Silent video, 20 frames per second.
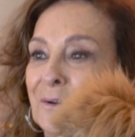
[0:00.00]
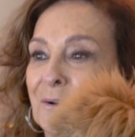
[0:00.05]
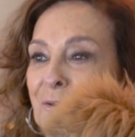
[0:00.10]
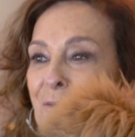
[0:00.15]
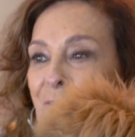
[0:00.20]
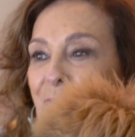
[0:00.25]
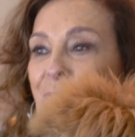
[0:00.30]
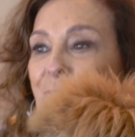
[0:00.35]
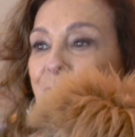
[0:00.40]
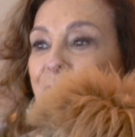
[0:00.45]

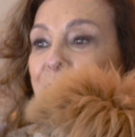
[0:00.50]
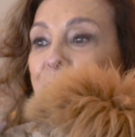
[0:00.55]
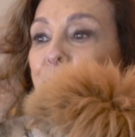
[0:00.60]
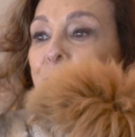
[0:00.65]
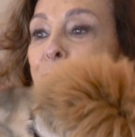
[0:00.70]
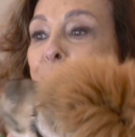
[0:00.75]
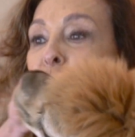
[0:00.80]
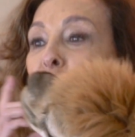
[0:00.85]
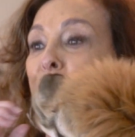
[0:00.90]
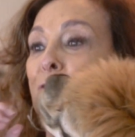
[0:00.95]
Convido
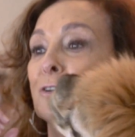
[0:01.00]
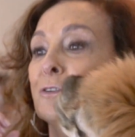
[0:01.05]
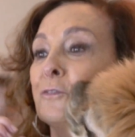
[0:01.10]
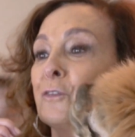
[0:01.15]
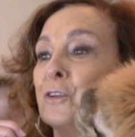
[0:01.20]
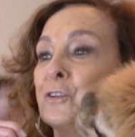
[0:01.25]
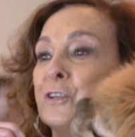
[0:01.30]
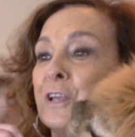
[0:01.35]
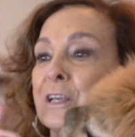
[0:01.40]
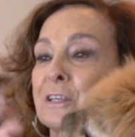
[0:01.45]
todos
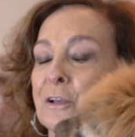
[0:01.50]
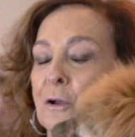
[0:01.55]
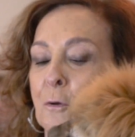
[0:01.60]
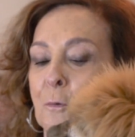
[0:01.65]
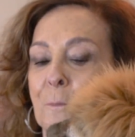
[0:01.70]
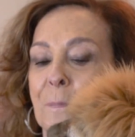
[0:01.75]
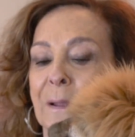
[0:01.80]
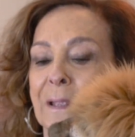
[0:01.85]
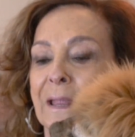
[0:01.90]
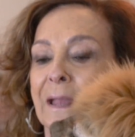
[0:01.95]
vocês a
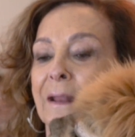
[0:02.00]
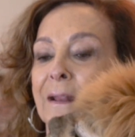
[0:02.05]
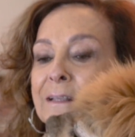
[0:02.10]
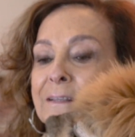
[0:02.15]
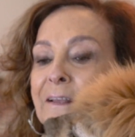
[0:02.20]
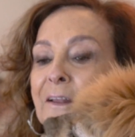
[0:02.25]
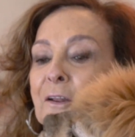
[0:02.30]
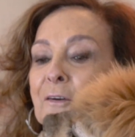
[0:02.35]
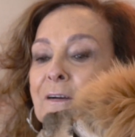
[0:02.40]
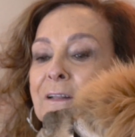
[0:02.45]
acompanhar
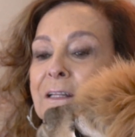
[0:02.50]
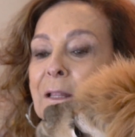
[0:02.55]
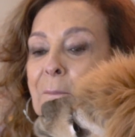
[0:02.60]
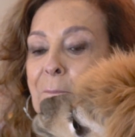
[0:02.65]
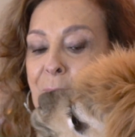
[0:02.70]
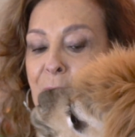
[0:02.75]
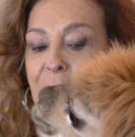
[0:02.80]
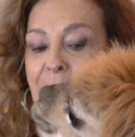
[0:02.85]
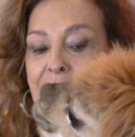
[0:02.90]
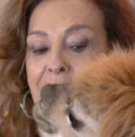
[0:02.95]
essa nova
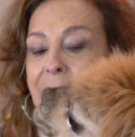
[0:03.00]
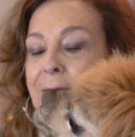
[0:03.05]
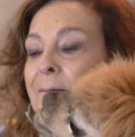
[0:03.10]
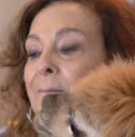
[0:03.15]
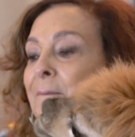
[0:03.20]
temporada,